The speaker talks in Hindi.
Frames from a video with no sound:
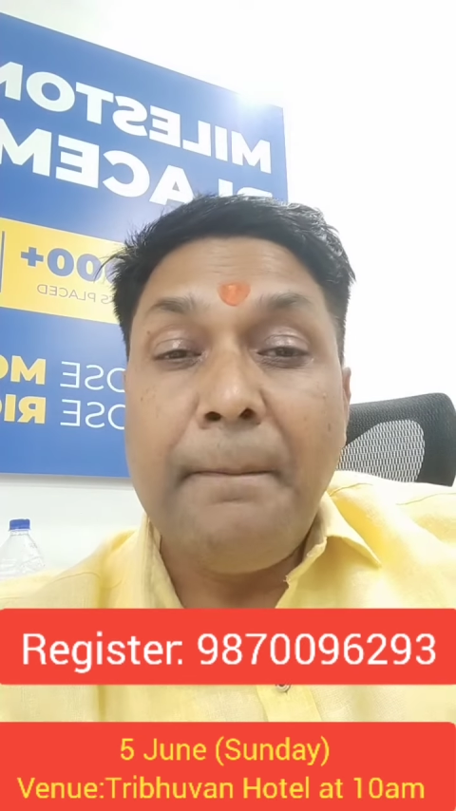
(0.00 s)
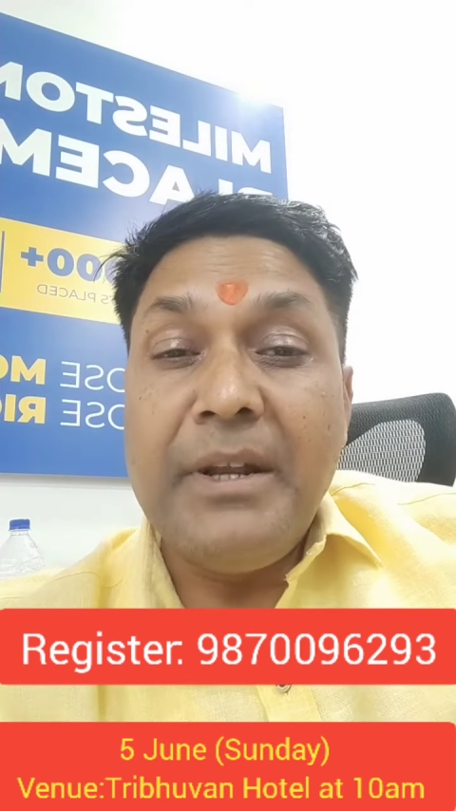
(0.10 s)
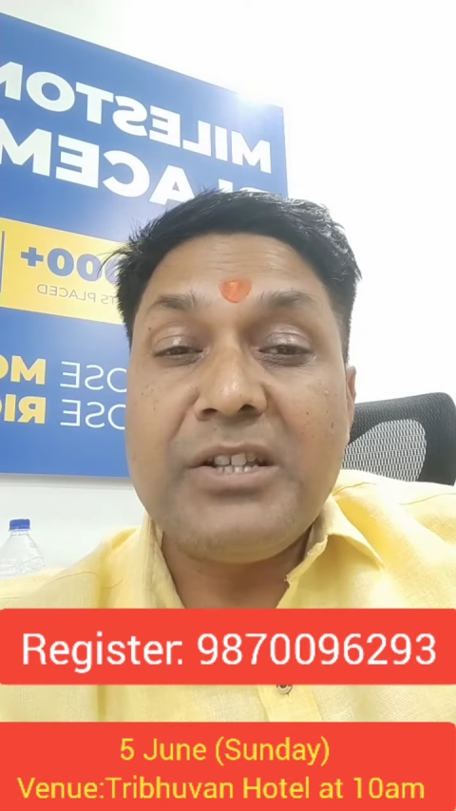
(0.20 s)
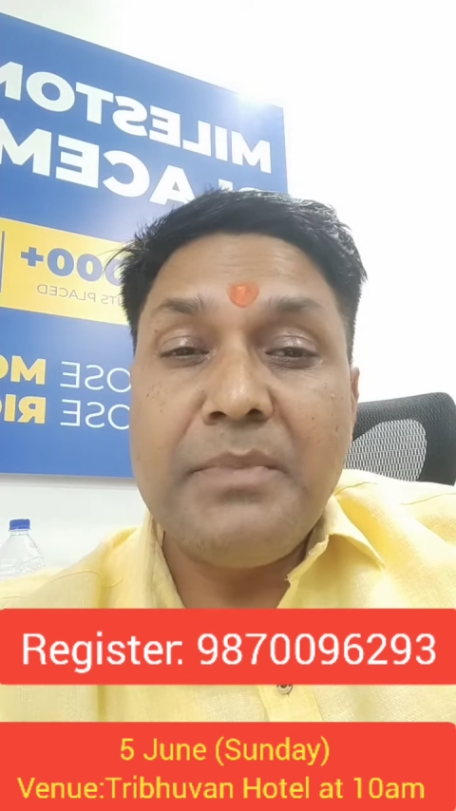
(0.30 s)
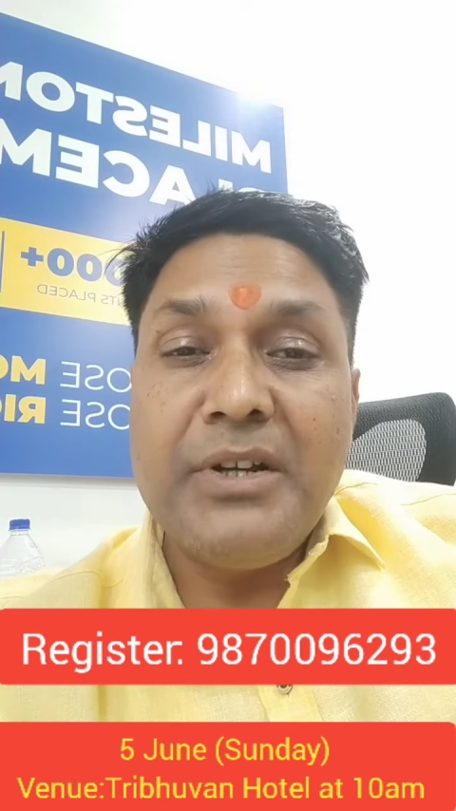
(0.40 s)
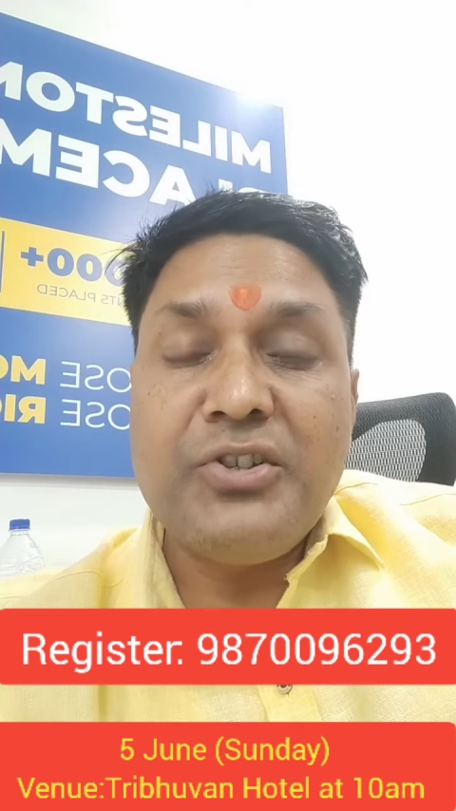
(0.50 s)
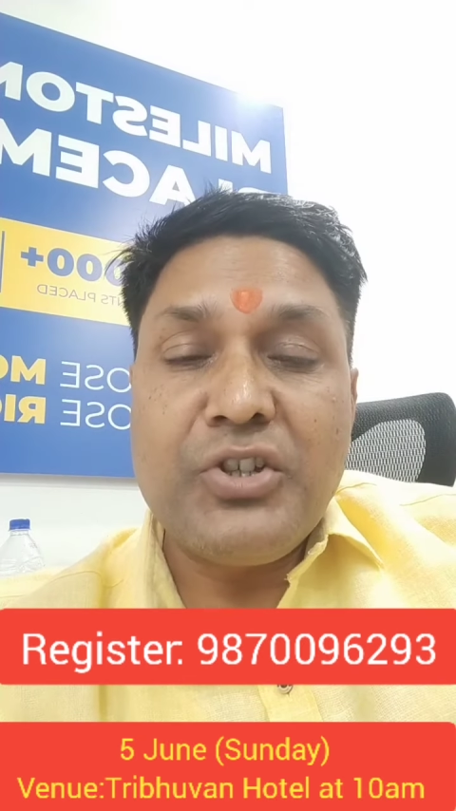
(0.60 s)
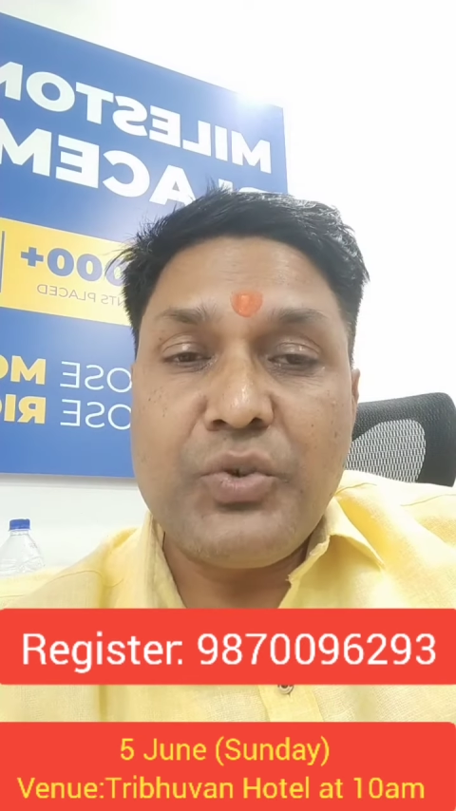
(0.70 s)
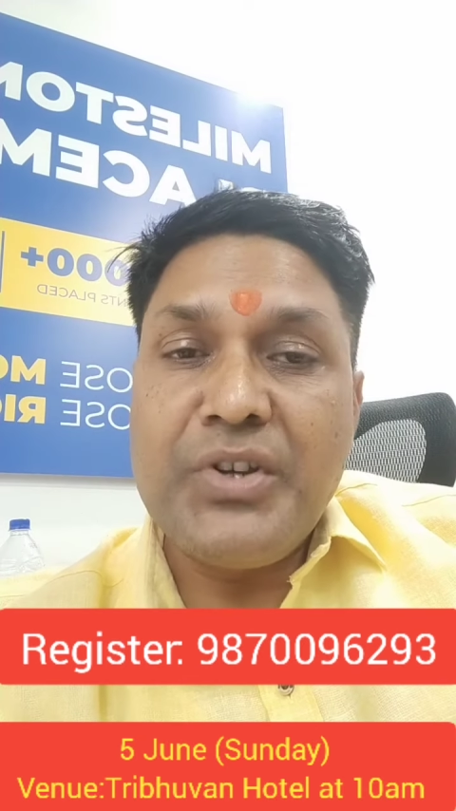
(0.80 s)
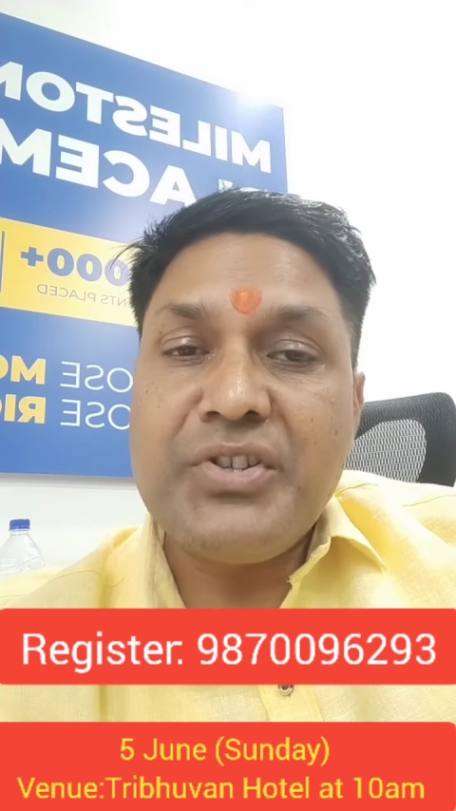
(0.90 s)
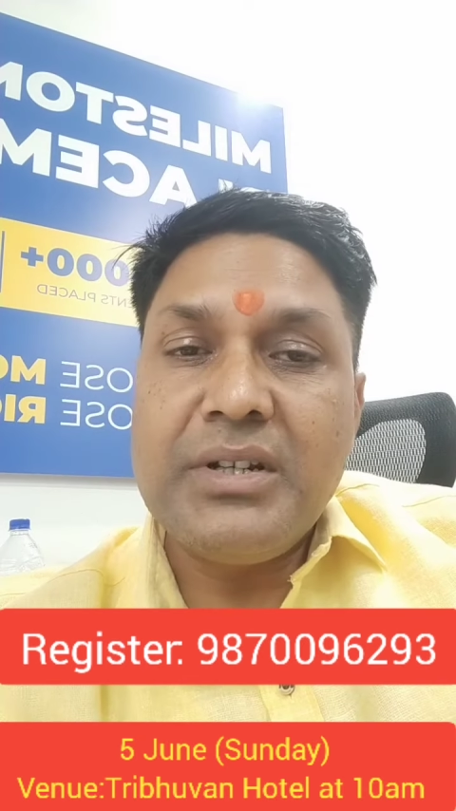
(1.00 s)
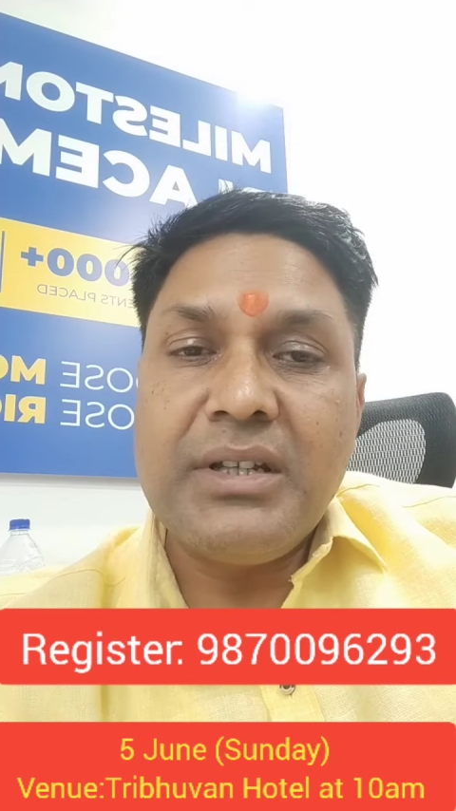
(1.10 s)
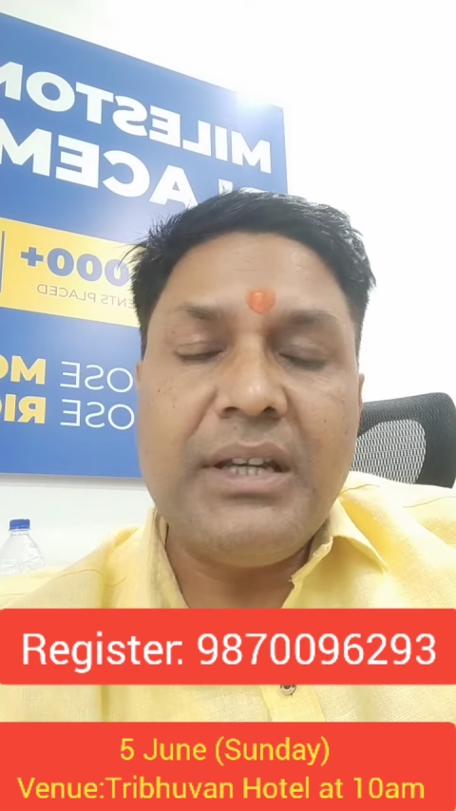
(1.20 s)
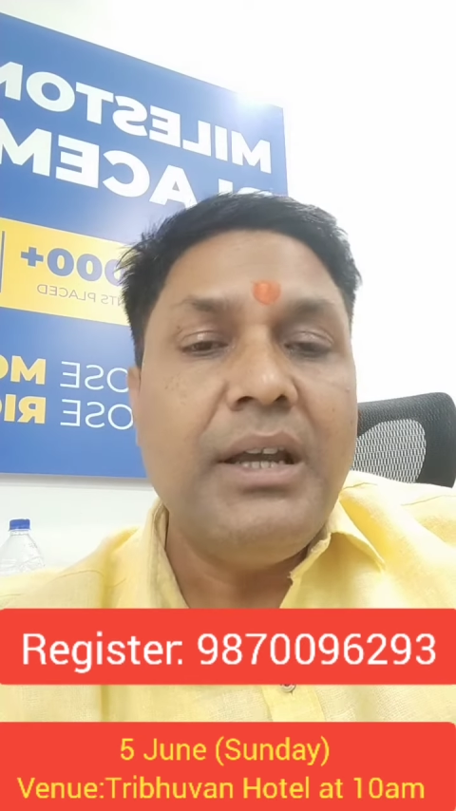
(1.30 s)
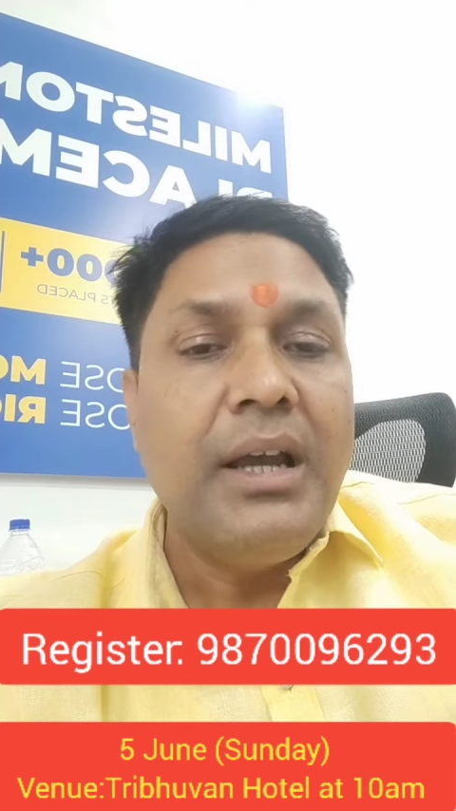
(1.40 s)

प्लेसमेंट सिचुएशन की